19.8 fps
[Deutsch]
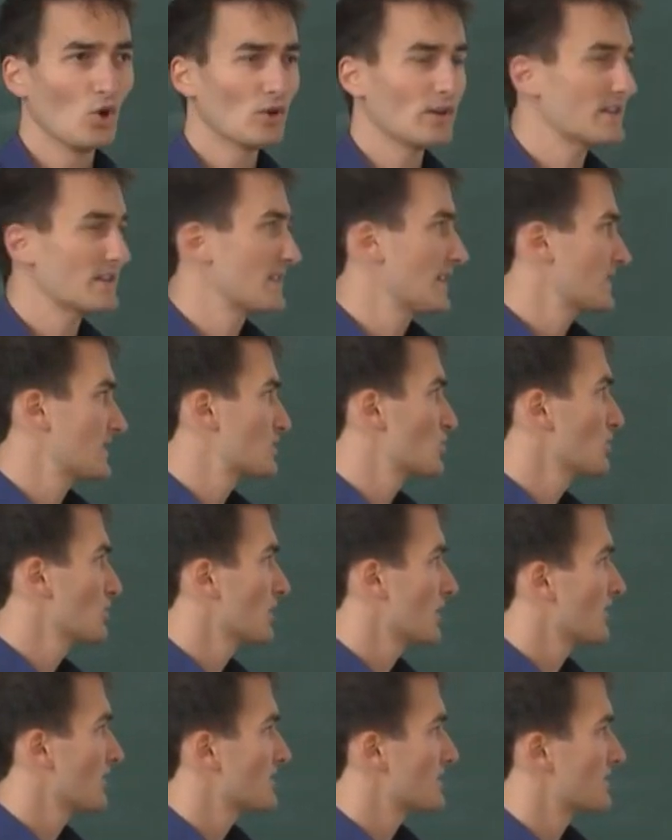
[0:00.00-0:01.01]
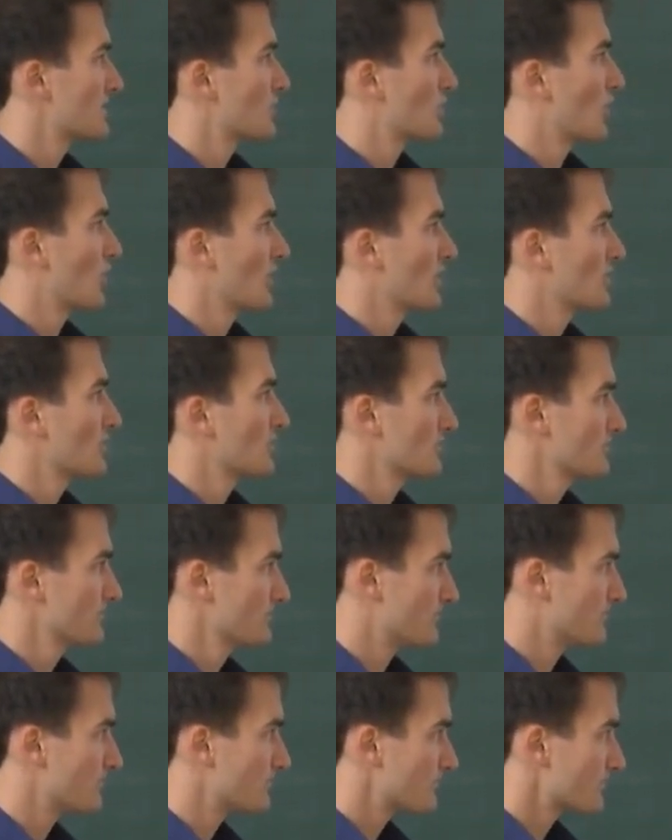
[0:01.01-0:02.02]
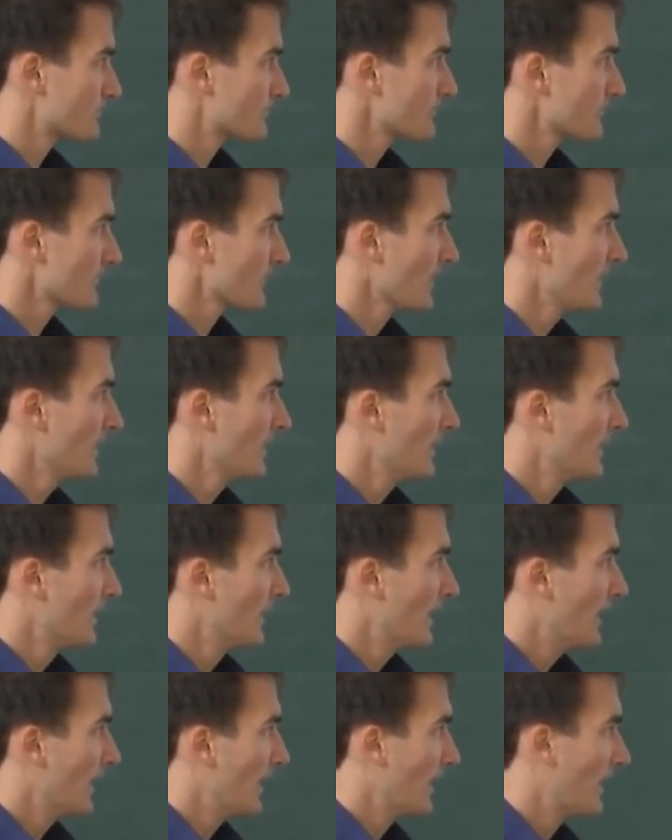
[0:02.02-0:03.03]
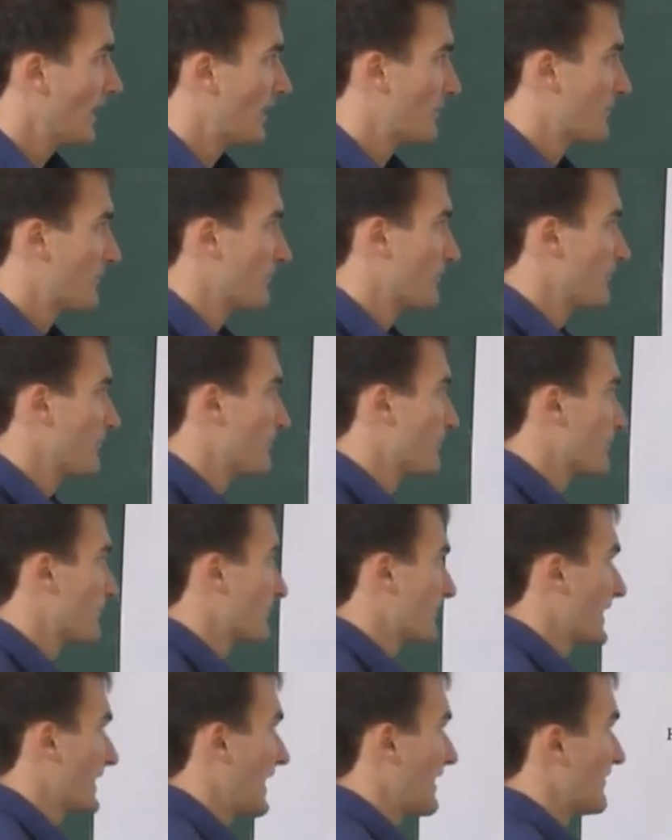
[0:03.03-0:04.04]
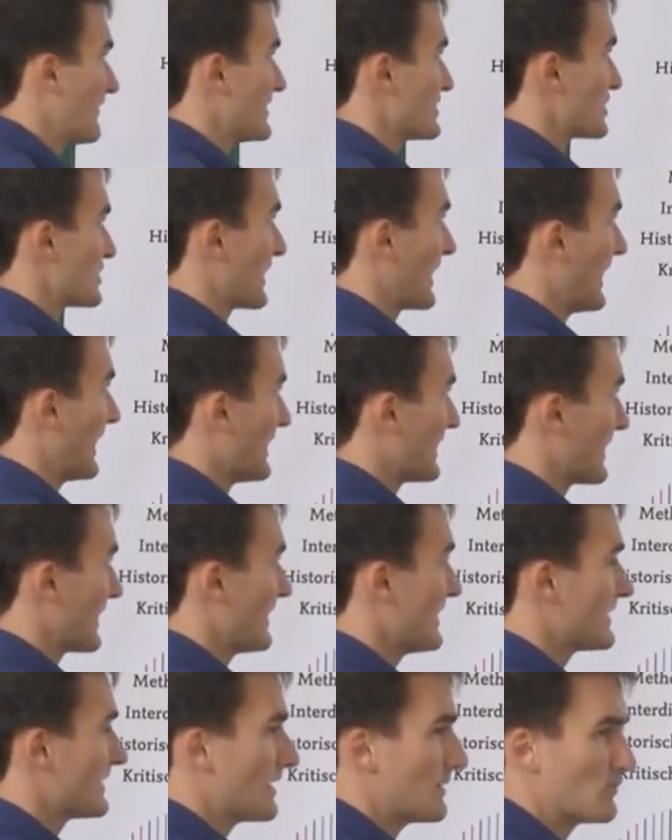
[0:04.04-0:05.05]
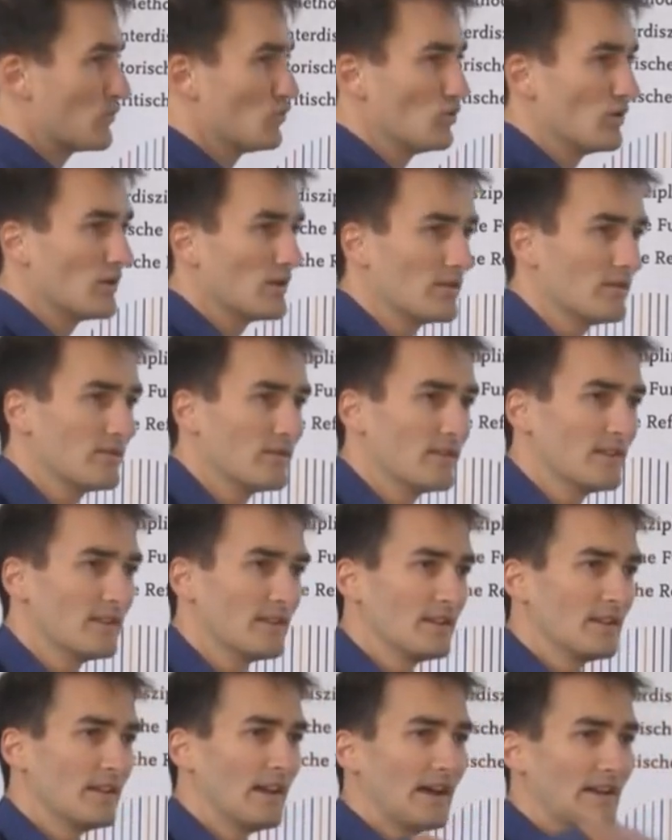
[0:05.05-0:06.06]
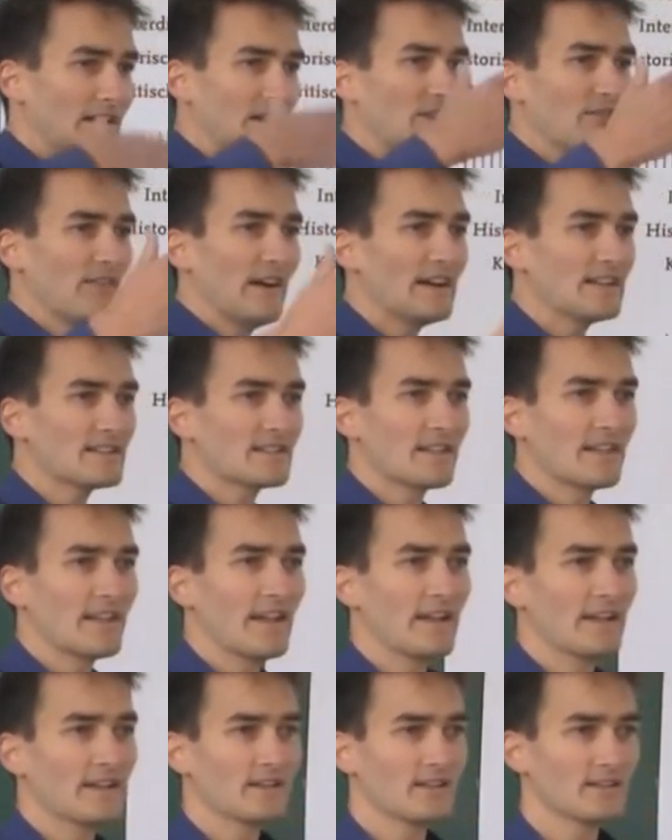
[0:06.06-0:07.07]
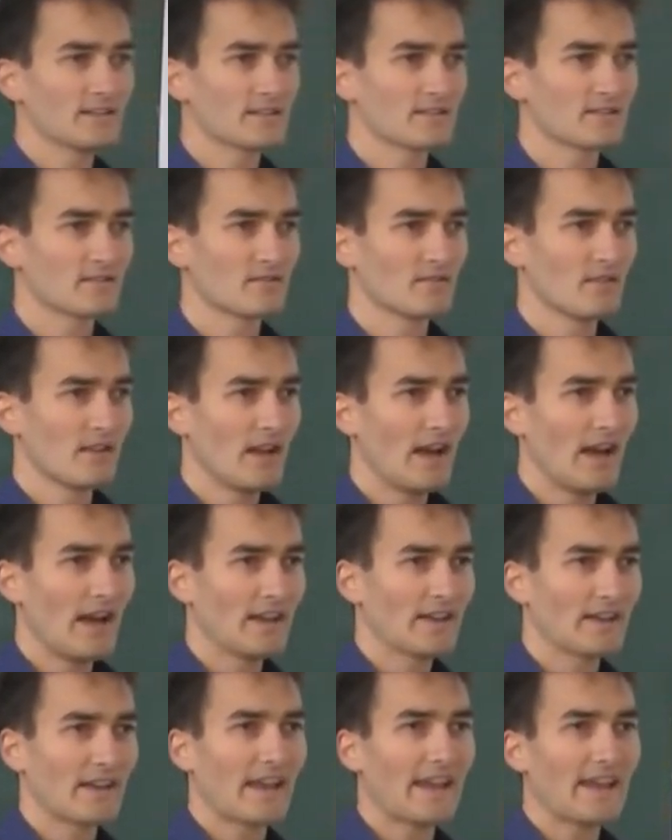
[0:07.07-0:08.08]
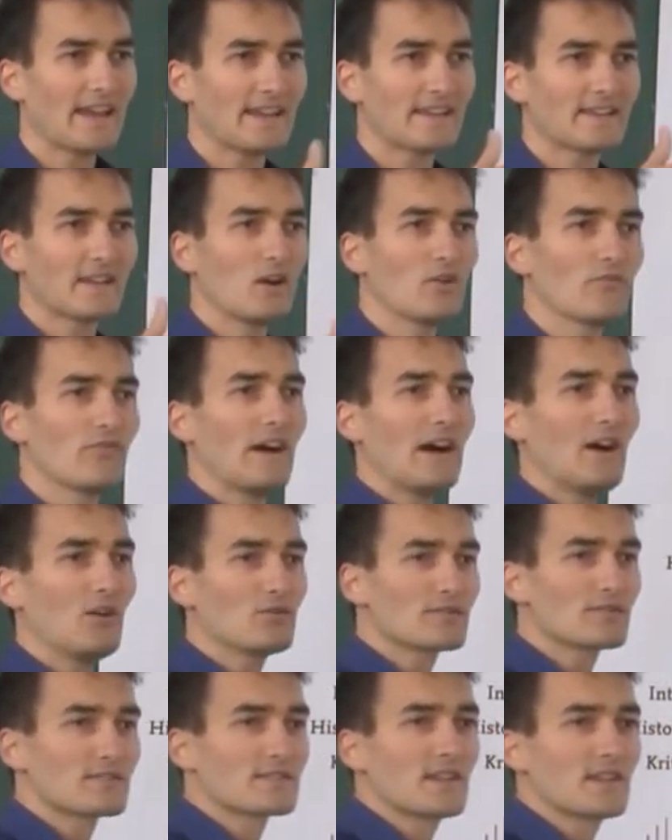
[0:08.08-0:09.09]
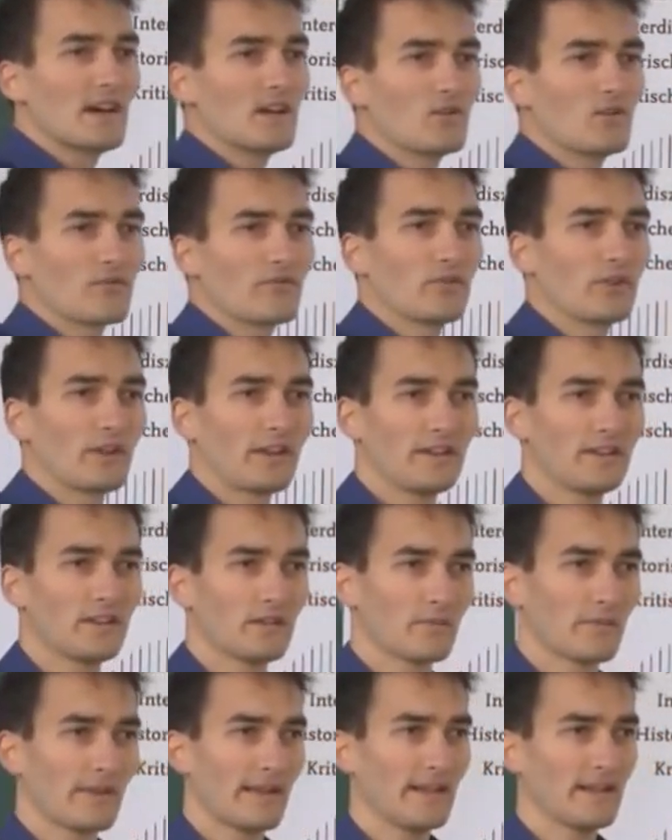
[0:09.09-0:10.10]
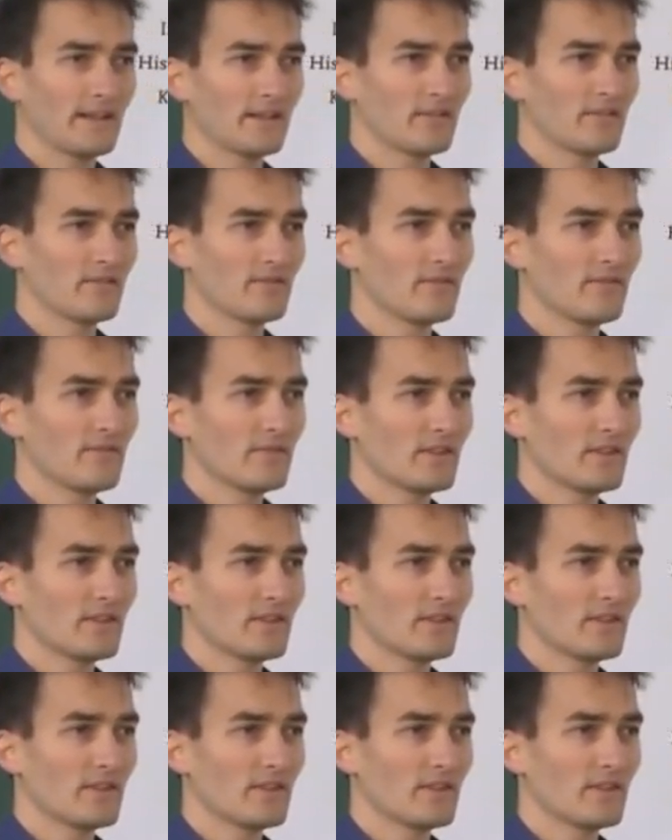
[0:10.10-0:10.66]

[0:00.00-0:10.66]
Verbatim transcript: Und das hat schon eine gewisse Bedeutung, ähm, ja, weil Giralgeld eben nur eine Art Quasi-Geld ist, ein Recht auf Auszahlung von richtigem Geld.